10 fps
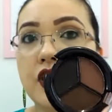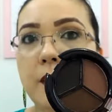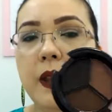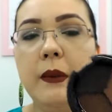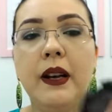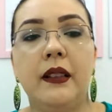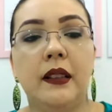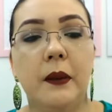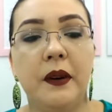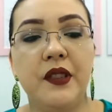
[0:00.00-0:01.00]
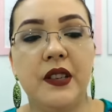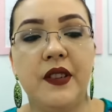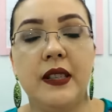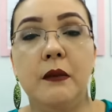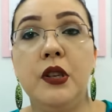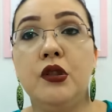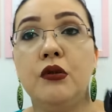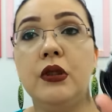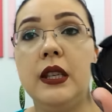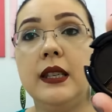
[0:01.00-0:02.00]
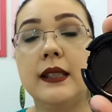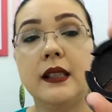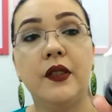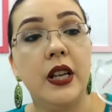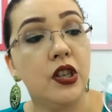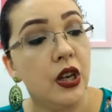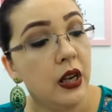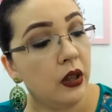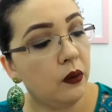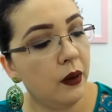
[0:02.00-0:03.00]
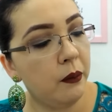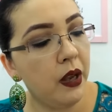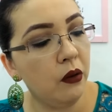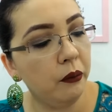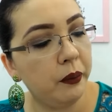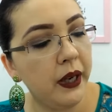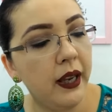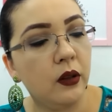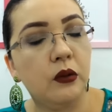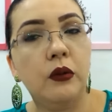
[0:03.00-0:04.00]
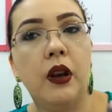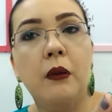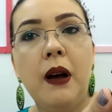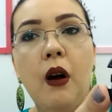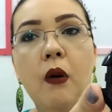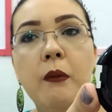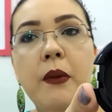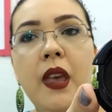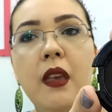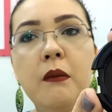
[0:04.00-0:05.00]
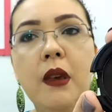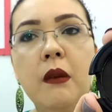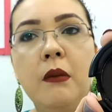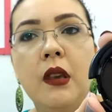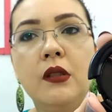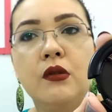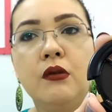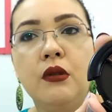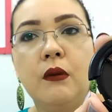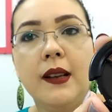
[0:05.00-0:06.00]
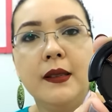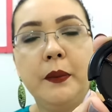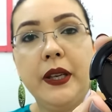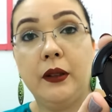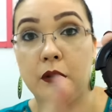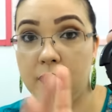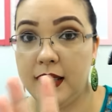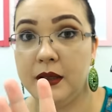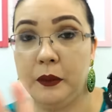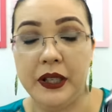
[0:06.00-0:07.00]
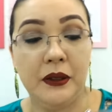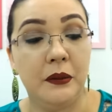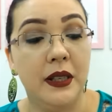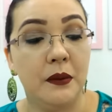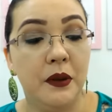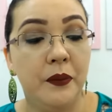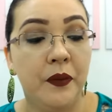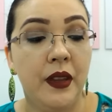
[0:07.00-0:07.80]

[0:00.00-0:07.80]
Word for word: Eu achei bem bacana. Dá pra você fazer misturinhas, na verdade. Não é bem um preto, é um marrom bem, bem, bem escuro, quase preto. Quase preto mesmo.